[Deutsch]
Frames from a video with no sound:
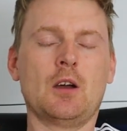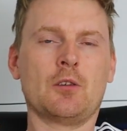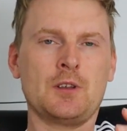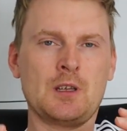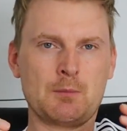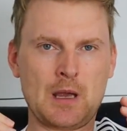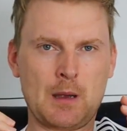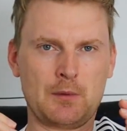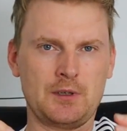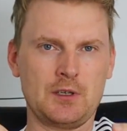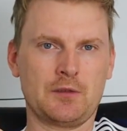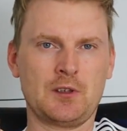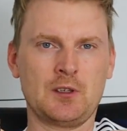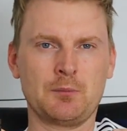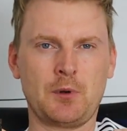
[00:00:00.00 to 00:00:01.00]
Und je mehr man
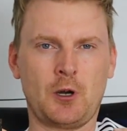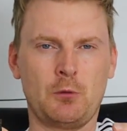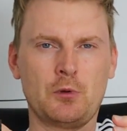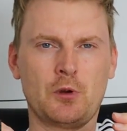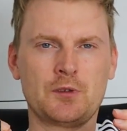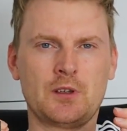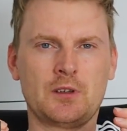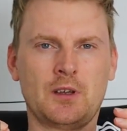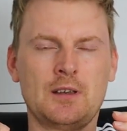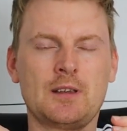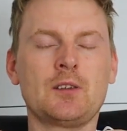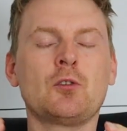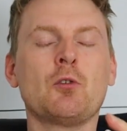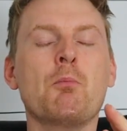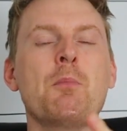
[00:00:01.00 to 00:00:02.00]
sich auf diesen Baum konzentriert,
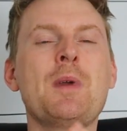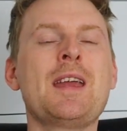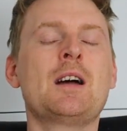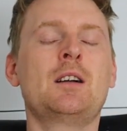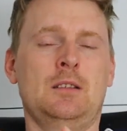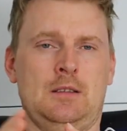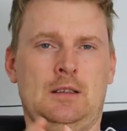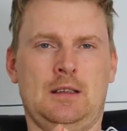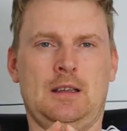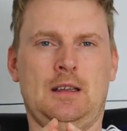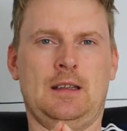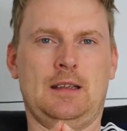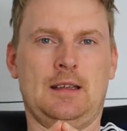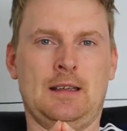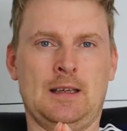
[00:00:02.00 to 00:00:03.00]
desto mehr
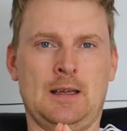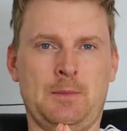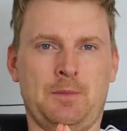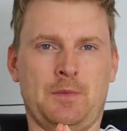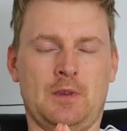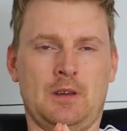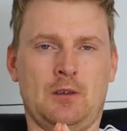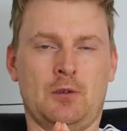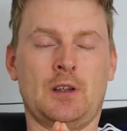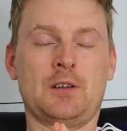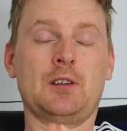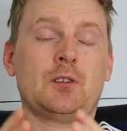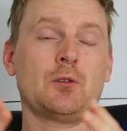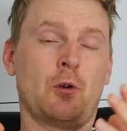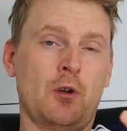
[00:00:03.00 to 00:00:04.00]
ähm, oder
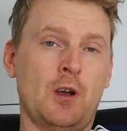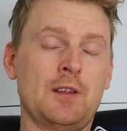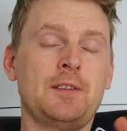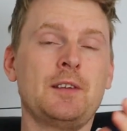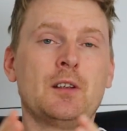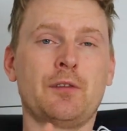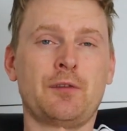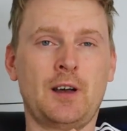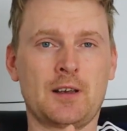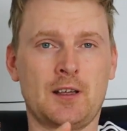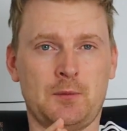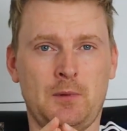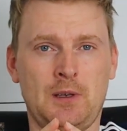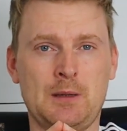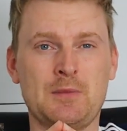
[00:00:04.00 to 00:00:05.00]
desto höher ist die Gefahr,
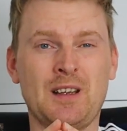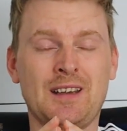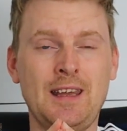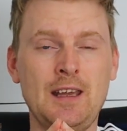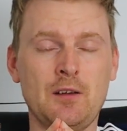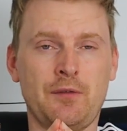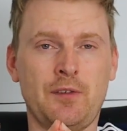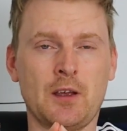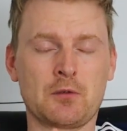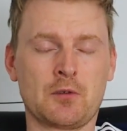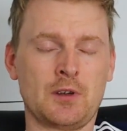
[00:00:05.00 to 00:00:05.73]
dass man eben dagegen fährt.